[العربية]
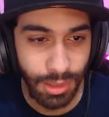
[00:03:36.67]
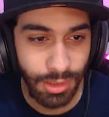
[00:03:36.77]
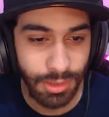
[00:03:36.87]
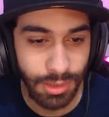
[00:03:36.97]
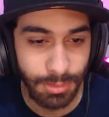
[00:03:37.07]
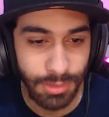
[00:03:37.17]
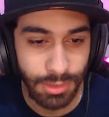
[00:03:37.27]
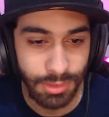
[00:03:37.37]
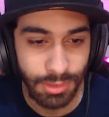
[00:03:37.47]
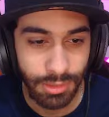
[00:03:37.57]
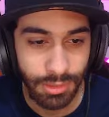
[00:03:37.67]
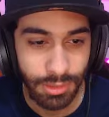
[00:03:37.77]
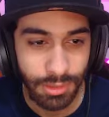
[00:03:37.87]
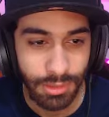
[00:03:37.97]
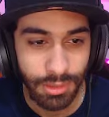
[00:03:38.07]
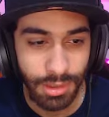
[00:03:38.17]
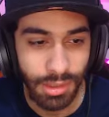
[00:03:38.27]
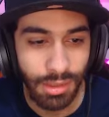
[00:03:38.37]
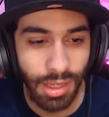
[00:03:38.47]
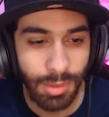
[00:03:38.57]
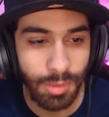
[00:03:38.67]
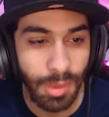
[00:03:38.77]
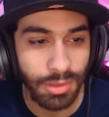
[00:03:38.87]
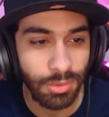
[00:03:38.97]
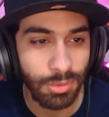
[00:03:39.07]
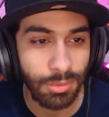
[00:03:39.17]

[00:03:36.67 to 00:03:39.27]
يا عيني يا ابني دي طالعه من بطنه